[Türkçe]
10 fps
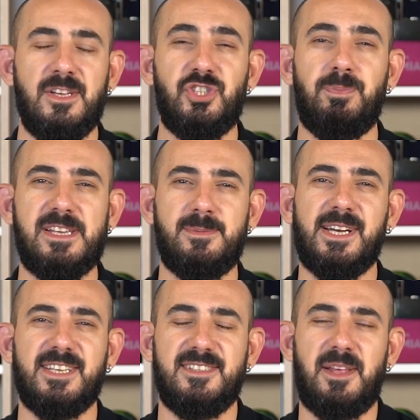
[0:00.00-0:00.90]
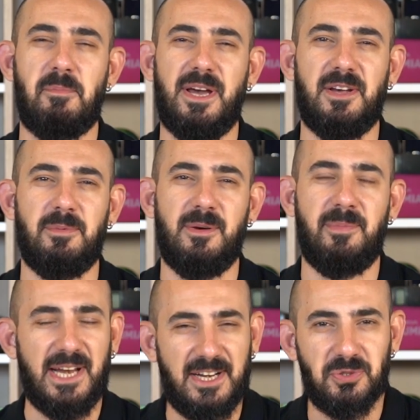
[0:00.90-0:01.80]
Çiptes Merkezi'nden merhaba
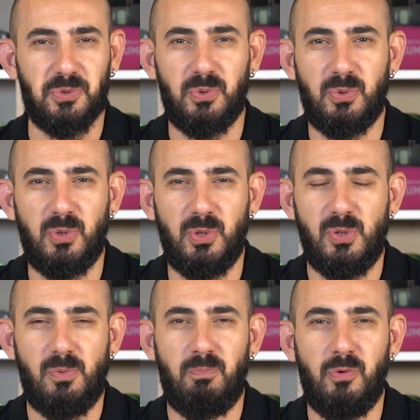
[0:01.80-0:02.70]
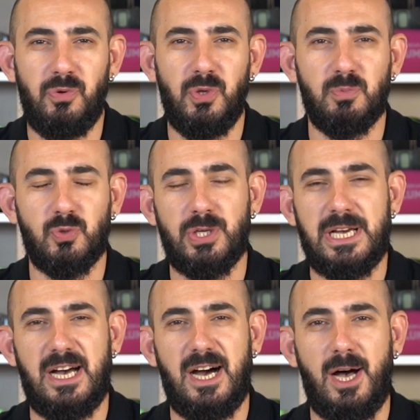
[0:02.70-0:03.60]
ben Ercan Uğurlu. Bu
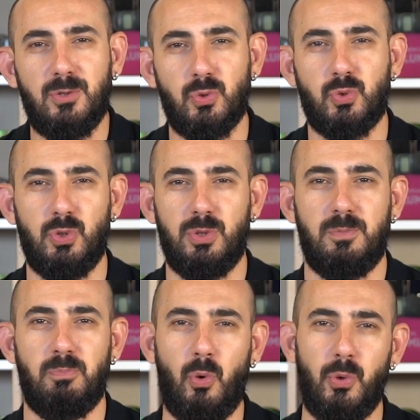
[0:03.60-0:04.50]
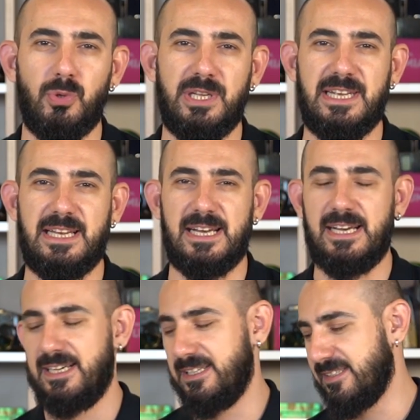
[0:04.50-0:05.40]
videomuzda Asus'un
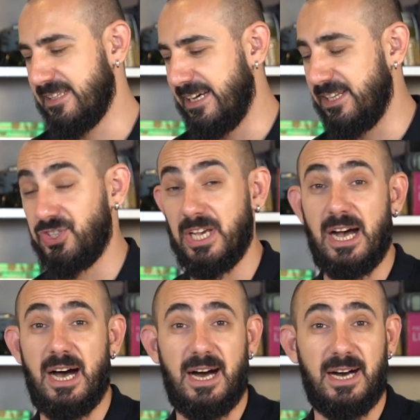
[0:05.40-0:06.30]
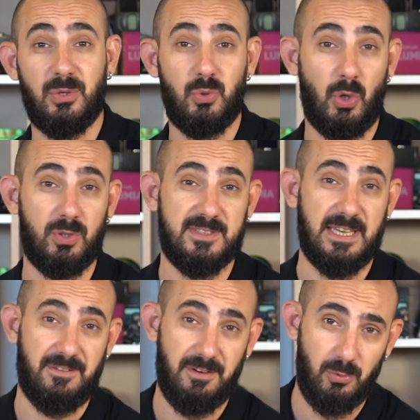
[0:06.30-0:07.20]
boyutlarıyla sadece A4
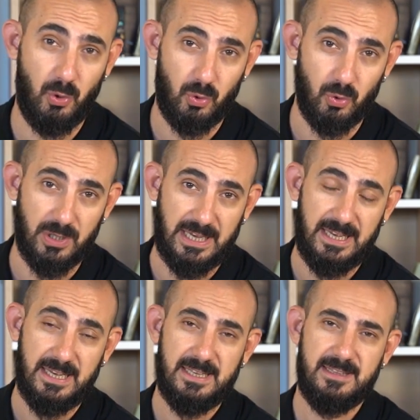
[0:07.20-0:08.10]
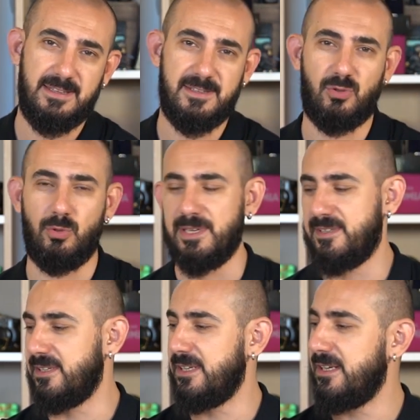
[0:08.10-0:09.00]
sayfa büyüklüğünde dizüstü
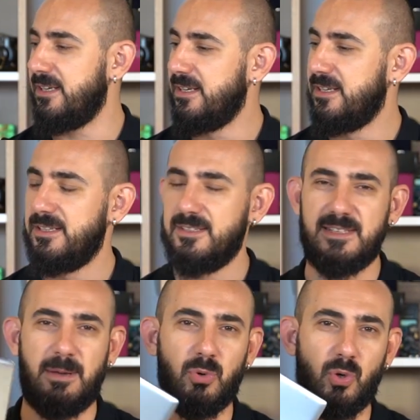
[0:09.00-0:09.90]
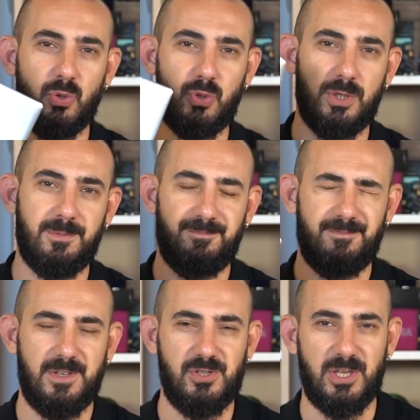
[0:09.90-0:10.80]
bilgisayarı ZenBook 13'ü
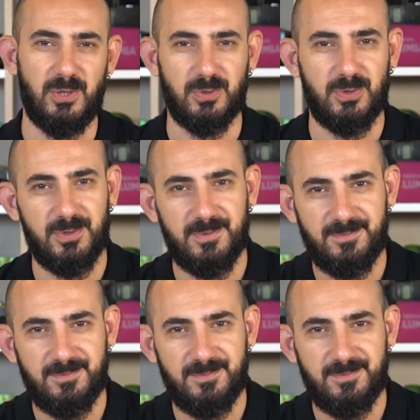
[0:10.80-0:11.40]
inceliyoruz.